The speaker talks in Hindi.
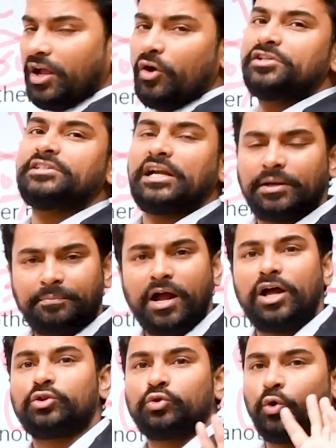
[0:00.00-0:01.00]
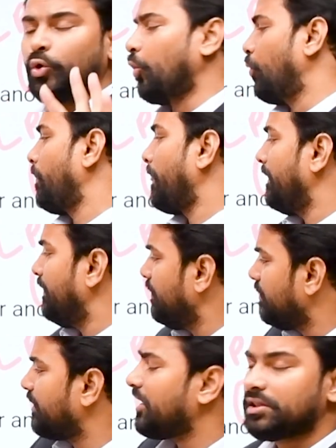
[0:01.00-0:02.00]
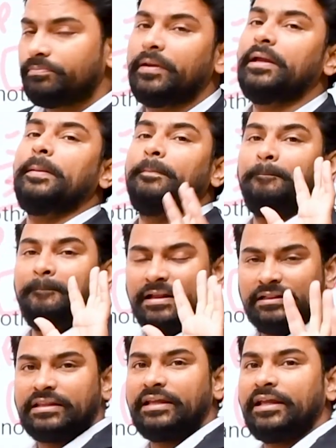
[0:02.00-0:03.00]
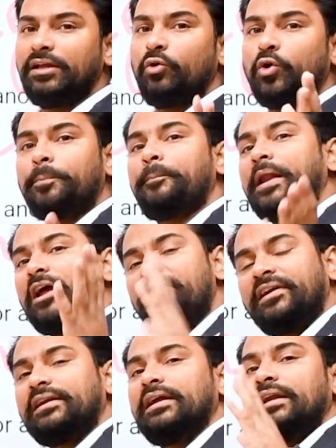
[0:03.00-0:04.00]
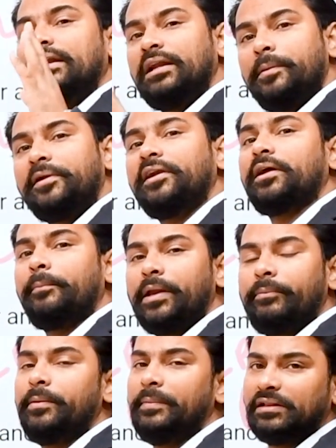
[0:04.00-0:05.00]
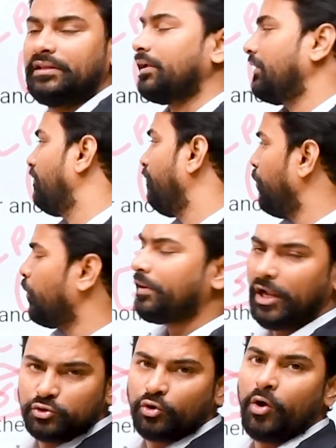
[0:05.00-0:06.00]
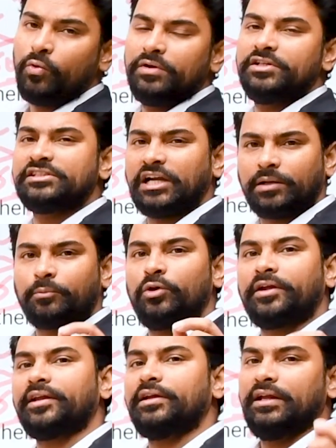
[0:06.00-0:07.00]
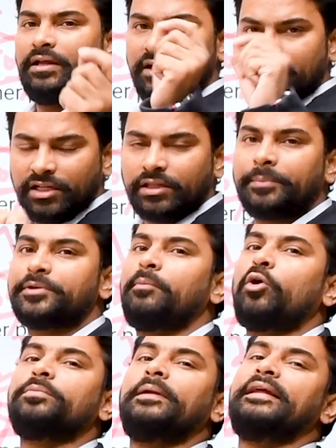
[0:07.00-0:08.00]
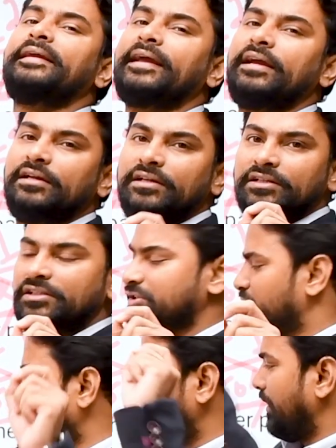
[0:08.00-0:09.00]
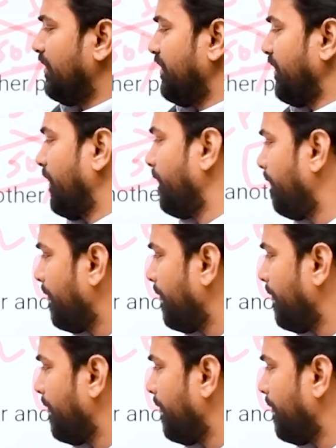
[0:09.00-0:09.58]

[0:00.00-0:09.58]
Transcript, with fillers: का और स्टार्टअप का दोनों इस केस में मिलते हैं और प्राइवेट लिमिटेड कंपनी में ही मिलते हैं वीडियो बना चुका हूँ स्टार्टअप को लेके डिस्क्रिप्शन बॉक्स में लिंक है जरूर देख लीजिएगा